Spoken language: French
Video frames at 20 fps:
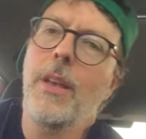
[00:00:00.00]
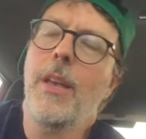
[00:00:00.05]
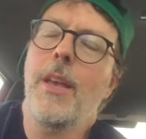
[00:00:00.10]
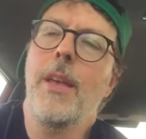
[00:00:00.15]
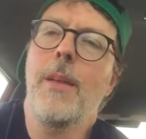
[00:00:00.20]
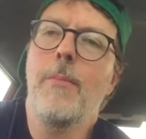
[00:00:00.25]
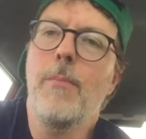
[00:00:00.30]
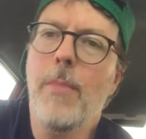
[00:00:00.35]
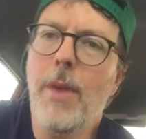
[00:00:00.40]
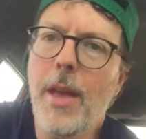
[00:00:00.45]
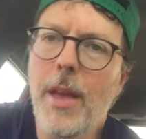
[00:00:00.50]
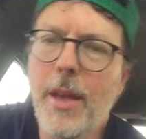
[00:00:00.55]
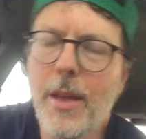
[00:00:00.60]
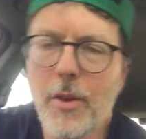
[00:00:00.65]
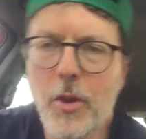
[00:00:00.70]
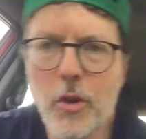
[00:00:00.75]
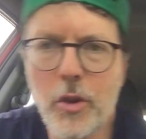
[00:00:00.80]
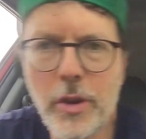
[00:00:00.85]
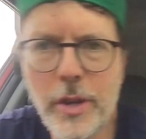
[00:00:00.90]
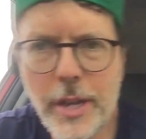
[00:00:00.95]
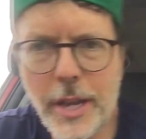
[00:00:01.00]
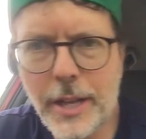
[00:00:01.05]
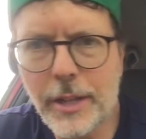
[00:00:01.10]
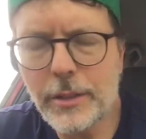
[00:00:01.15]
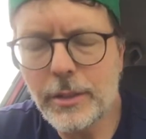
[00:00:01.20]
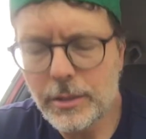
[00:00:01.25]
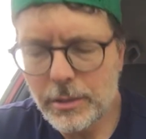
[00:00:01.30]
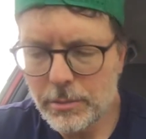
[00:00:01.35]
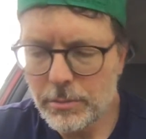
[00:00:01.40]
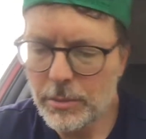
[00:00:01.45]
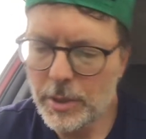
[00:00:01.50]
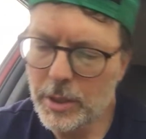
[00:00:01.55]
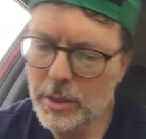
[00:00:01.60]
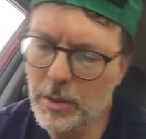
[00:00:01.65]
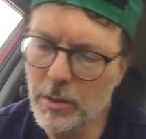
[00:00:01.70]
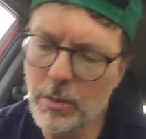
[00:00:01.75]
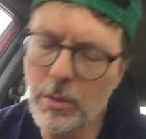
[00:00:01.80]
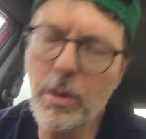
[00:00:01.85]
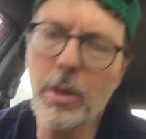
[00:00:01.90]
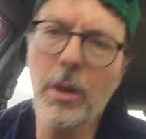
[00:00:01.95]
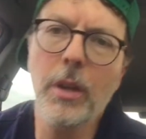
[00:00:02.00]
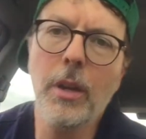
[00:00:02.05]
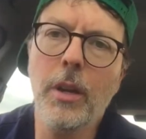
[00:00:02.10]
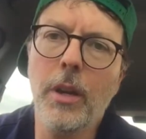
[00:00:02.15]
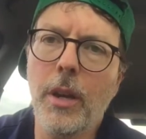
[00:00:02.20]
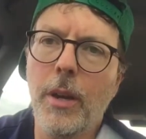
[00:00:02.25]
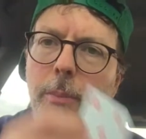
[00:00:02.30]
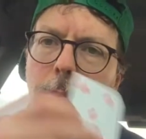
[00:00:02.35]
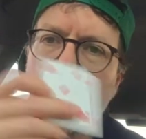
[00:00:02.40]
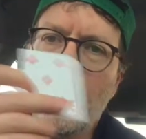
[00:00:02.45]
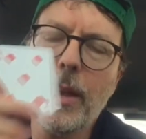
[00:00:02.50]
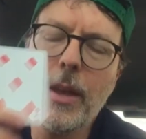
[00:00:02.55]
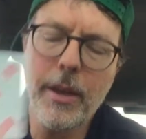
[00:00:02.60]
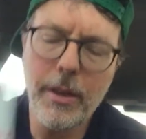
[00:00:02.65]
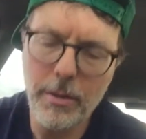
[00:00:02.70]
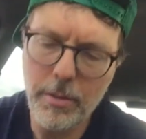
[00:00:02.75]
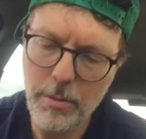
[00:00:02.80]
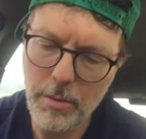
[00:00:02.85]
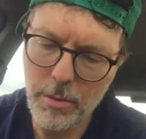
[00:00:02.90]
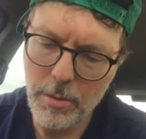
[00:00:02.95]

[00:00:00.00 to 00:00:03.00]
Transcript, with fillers: Elle met une carte. Disons qu'elle met,